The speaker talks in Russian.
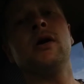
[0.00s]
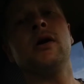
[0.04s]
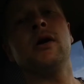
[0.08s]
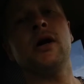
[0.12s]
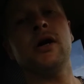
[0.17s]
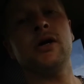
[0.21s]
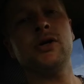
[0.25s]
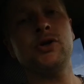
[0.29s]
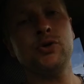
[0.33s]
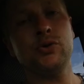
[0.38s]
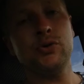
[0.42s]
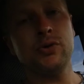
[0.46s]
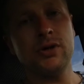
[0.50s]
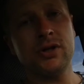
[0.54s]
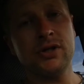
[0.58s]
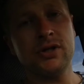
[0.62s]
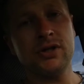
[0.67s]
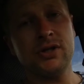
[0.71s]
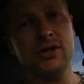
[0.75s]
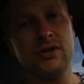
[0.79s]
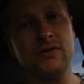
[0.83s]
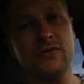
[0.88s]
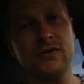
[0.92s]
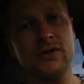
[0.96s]
Хочу
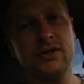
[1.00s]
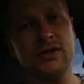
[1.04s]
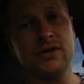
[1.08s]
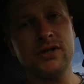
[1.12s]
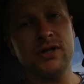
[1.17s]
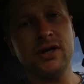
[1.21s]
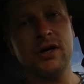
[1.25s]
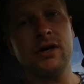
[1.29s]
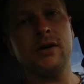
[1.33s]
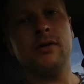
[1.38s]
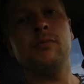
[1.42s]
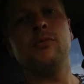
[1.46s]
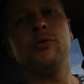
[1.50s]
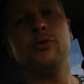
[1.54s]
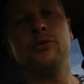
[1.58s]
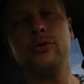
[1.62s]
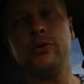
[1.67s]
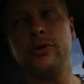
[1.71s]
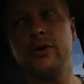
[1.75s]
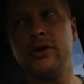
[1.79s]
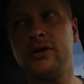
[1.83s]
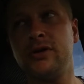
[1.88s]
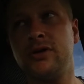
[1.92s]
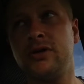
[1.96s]
ездить везде, буду
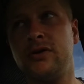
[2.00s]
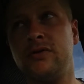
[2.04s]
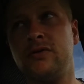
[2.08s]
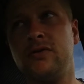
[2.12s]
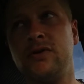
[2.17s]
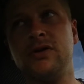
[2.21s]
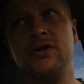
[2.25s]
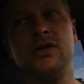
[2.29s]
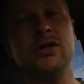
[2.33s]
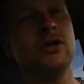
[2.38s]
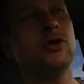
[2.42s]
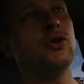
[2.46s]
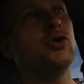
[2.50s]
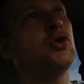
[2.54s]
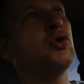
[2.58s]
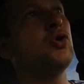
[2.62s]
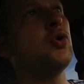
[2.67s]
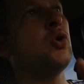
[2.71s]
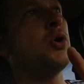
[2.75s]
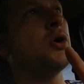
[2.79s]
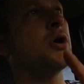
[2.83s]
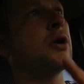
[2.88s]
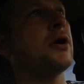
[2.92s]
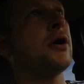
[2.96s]
ездить везде
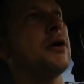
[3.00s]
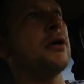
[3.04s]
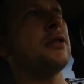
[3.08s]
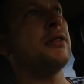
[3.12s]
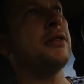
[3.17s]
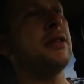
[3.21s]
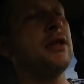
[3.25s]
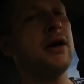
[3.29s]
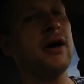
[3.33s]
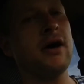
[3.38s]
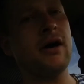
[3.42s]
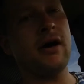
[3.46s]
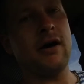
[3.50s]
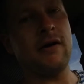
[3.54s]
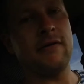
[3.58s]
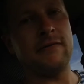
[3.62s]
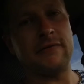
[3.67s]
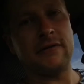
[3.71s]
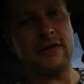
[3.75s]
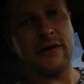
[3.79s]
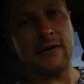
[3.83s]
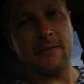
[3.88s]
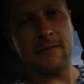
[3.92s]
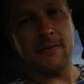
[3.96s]
только на
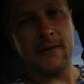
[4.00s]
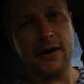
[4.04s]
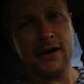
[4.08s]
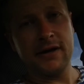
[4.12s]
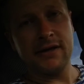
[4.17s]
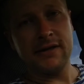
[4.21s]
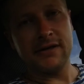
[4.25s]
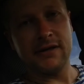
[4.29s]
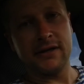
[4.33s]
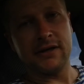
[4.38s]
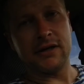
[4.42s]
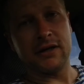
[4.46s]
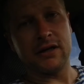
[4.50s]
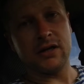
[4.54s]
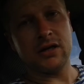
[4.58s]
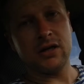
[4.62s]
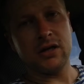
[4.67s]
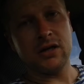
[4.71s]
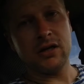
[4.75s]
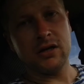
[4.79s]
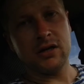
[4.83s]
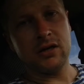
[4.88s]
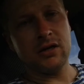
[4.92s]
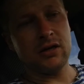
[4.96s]
автомате
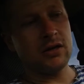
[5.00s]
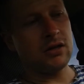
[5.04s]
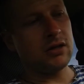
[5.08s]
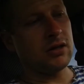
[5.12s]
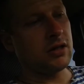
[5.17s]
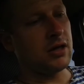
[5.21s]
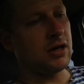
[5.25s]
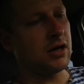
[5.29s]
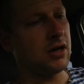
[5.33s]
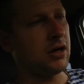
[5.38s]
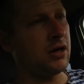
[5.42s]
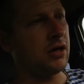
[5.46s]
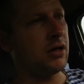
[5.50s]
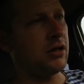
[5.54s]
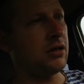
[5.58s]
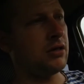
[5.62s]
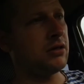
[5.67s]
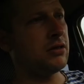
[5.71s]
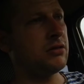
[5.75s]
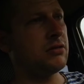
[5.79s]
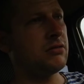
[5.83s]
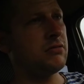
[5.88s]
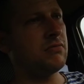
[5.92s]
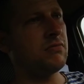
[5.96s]
и на
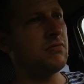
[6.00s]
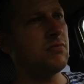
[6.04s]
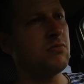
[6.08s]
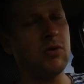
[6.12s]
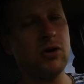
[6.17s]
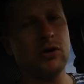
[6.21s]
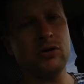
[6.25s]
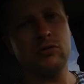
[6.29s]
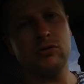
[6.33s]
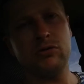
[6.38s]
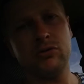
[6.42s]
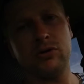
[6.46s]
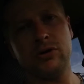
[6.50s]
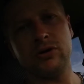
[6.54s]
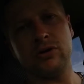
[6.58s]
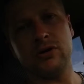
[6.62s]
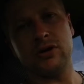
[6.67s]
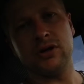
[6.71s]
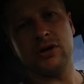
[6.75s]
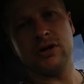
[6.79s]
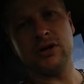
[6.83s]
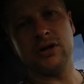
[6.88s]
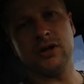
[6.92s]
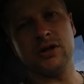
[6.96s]
моторе
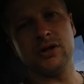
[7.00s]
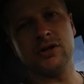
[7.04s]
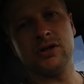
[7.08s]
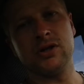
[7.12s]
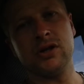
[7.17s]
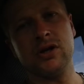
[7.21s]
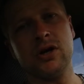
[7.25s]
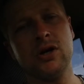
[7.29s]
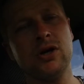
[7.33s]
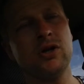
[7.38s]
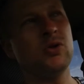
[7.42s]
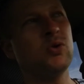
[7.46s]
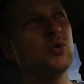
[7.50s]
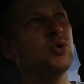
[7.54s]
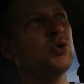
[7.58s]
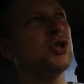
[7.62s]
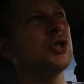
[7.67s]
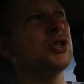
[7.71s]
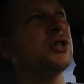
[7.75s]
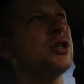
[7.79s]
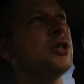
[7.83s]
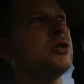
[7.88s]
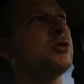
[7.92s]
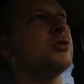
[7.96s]
3S. Но
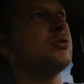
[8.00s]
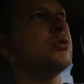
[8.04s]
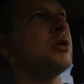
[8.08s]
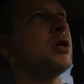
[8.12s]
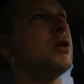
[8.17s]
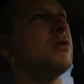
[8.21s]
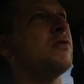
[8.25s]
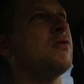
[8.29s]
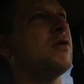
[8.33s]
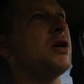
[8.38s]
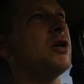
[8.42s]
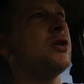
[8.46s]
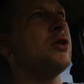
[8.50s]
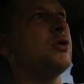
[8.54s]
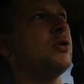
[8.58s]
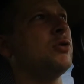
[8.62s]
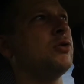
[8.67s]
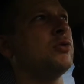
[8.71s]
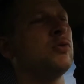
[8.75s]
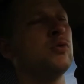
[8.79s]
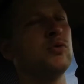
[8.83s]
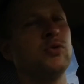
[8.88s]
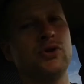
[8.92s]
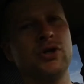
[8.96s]
GZ сюда не войдет,
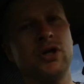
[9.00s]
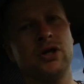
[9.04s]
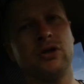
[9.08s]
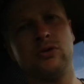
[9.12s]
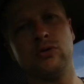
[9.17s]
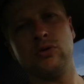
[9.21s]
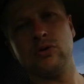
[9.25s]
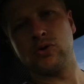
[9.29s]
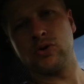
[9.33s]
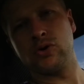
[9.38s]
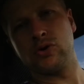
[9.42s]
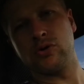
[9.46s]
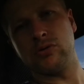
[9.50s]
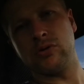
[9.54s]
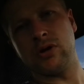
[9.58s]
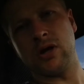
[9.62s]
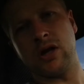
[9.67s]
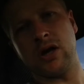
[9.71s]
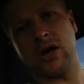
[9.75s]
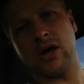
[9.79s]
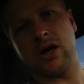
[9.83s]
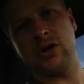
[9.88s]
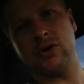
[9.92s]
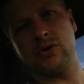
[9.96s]
UZ тоже сюда
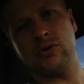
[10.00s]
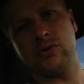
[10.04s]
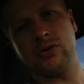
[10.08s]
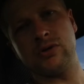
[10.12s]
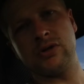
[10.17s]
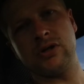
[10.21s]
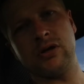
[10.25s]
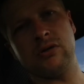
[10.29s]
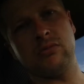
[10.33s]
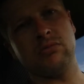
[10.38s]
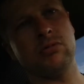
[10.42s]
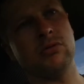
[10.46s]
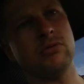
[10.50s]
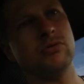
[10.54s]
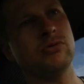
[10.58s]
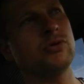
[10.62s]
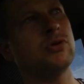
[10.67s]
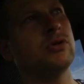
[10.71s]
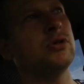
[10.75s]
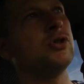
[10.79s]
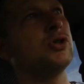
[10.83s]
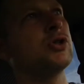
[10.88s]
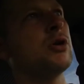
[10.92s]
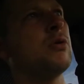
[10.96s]
не хочу ставить, потому что
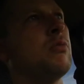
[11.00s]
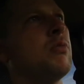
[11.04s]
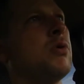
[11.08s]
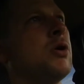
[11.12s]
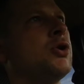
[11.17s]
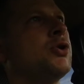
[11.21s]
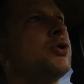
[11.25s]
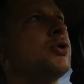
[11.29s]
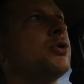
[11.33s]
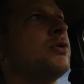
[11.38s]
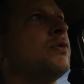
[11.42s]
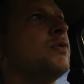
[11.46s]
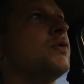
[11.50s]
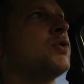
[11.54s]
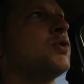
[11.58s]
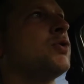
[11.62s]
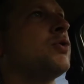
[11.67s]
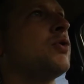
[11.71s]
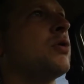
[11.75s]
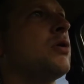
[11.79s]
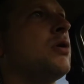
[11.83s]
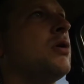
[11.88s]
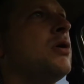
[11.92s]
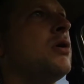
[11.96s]
слишком большой
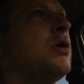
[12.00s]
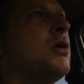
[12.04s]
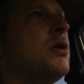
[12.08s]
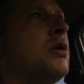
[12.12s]
движок,